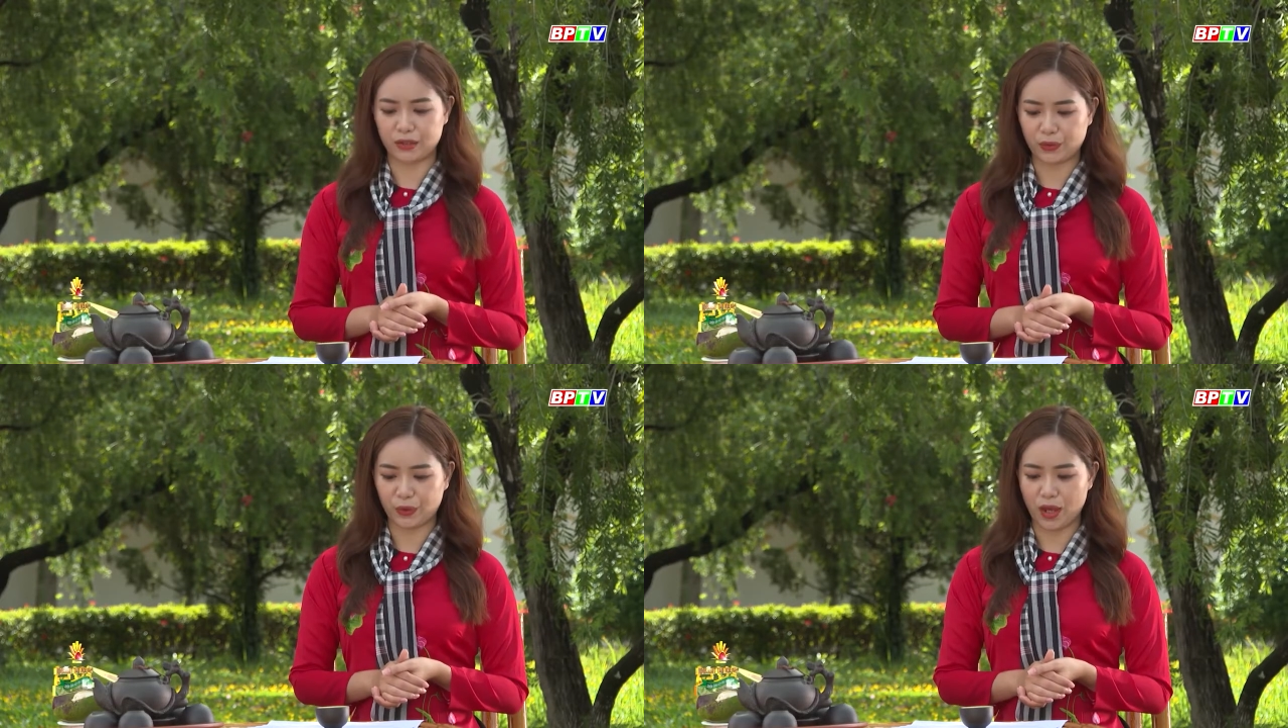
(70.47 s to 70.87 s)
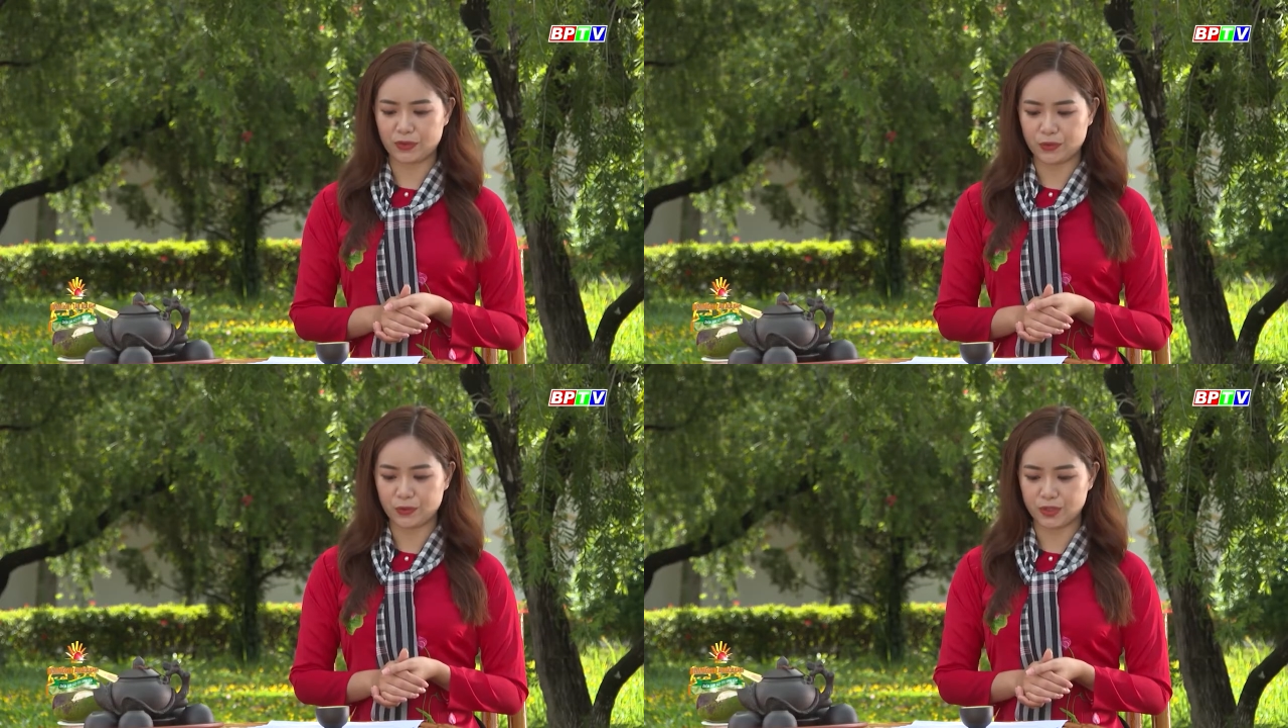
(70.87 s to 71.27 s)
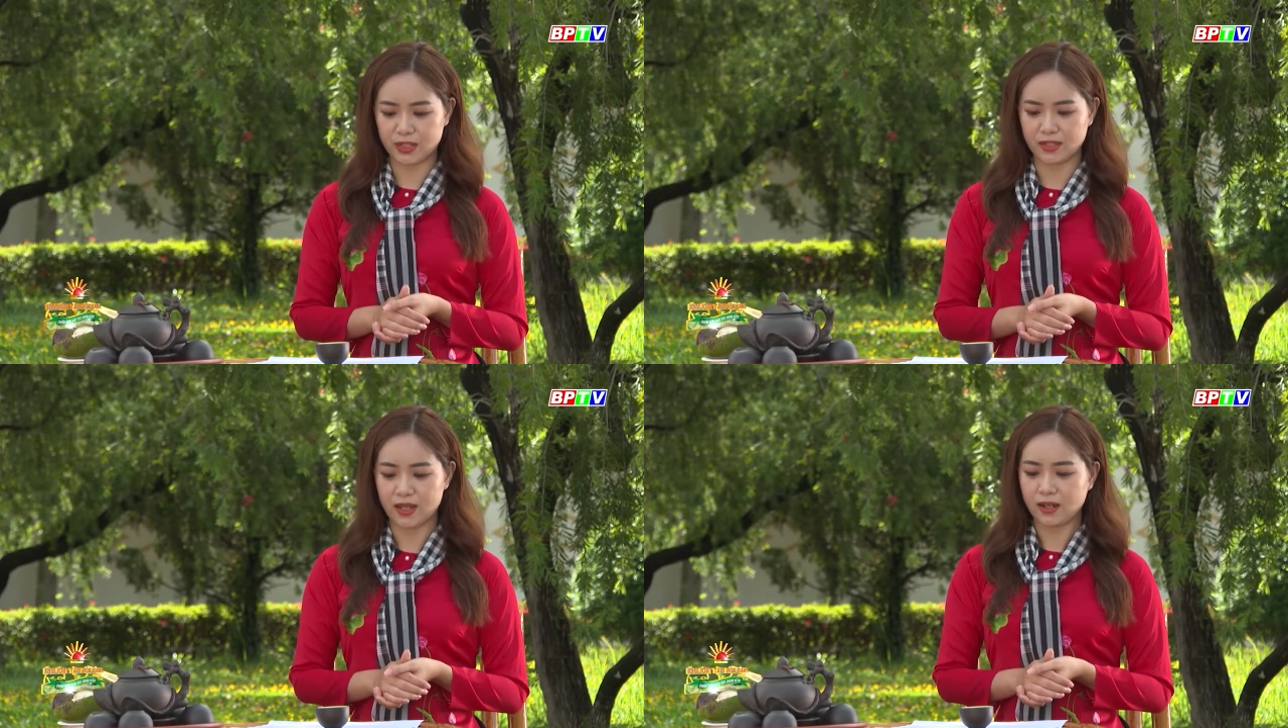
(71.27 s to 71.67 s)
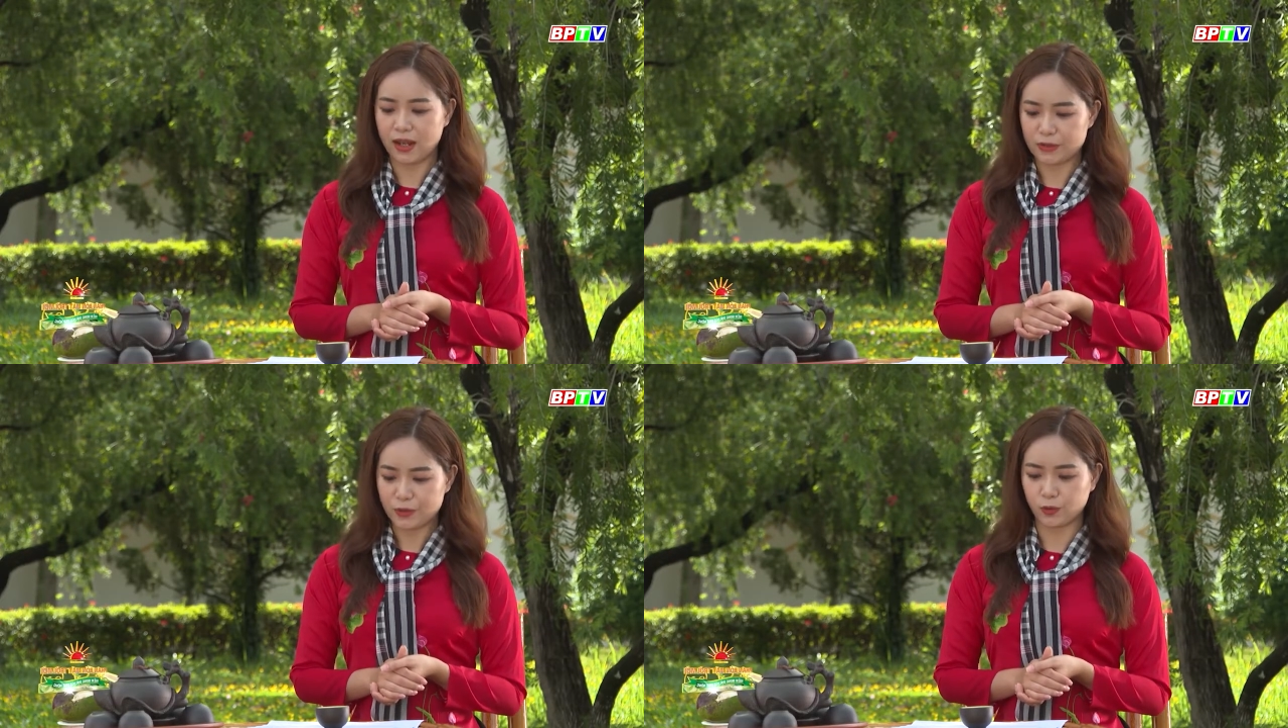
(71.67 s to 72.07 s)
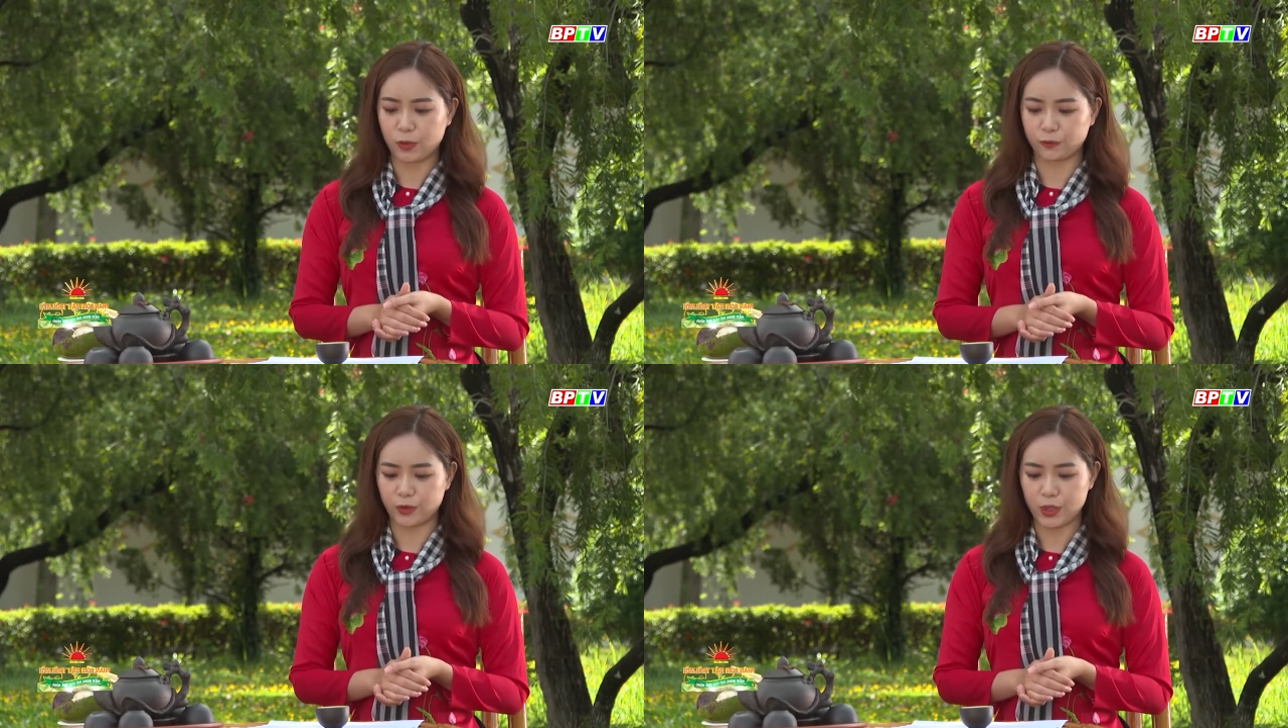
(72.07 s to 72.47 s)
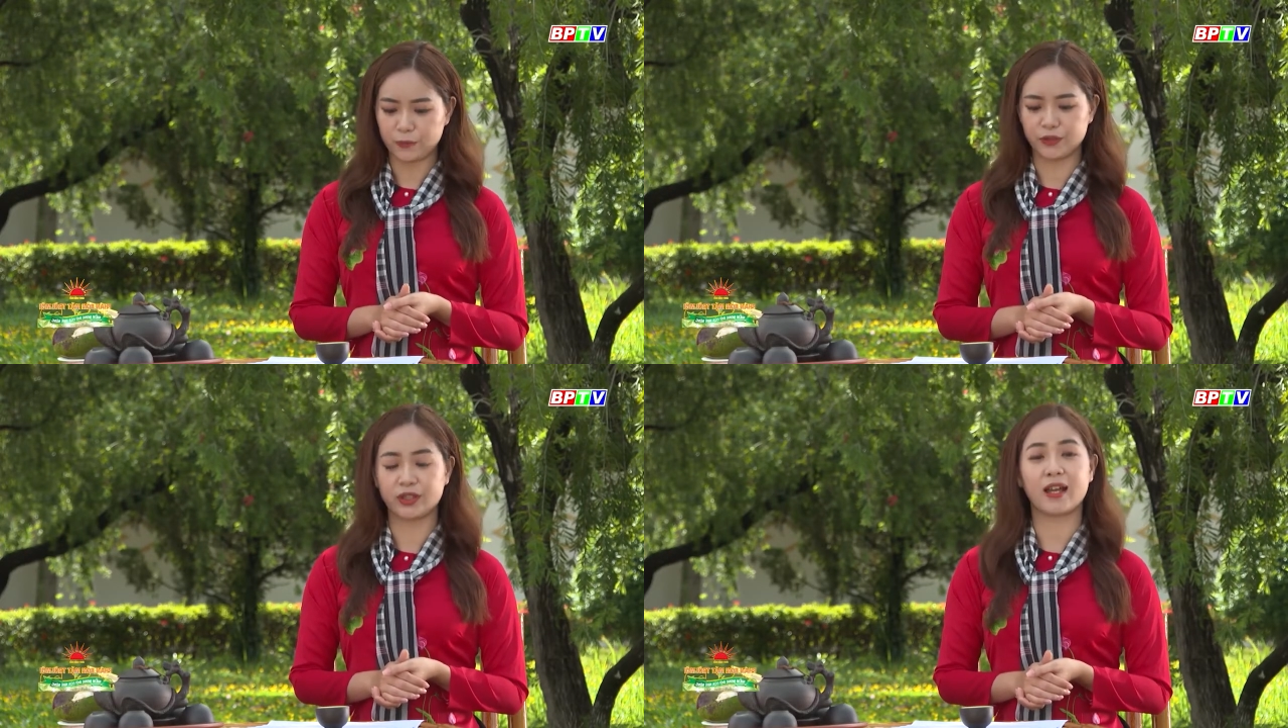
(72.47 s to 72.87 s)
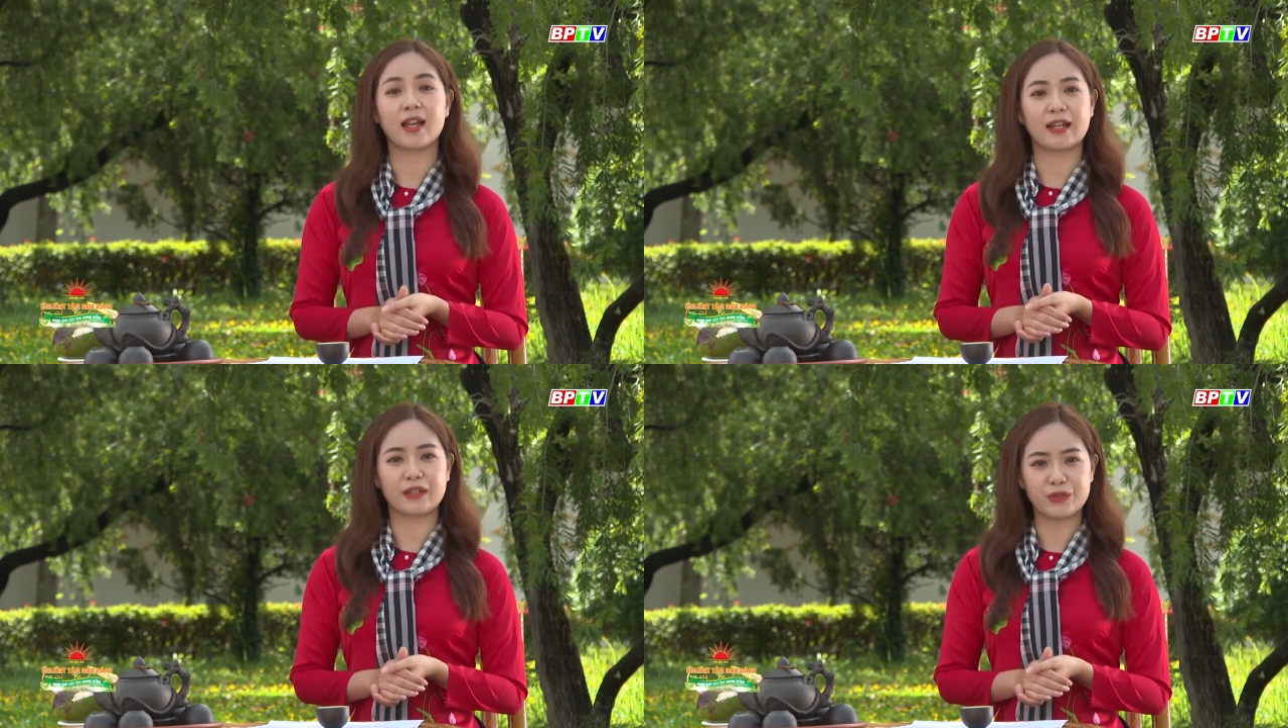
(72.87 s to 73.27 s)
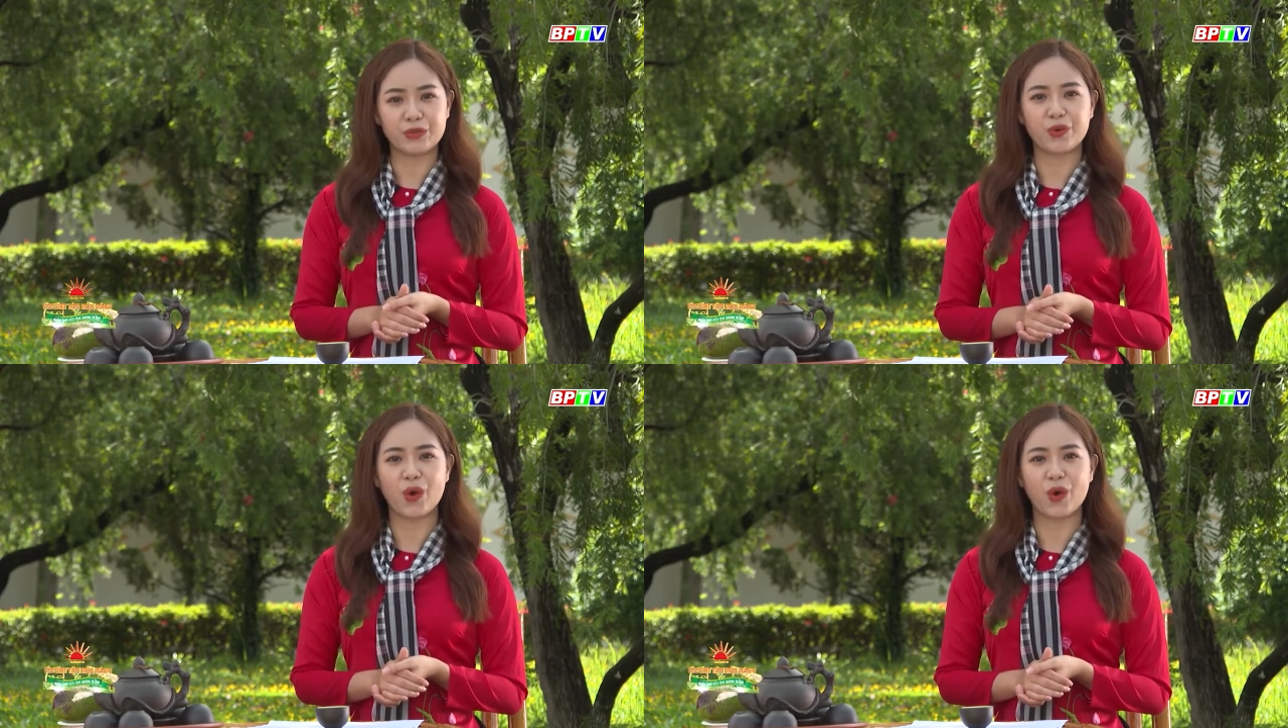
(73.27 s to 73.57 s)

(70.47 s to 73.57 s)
cơ quan chủ trì cần chủ động phối hợp với các ngành hữu